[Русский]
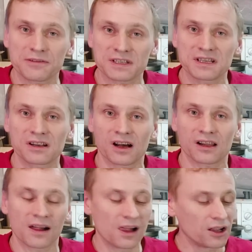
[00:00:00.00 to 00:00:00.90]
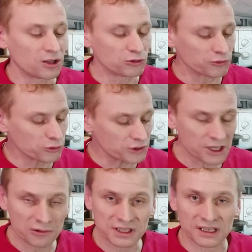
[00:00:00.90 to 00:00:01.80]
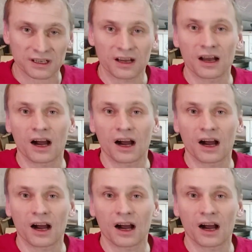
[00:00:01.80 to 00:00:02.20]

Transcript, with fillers: не возникало. Но внутри у них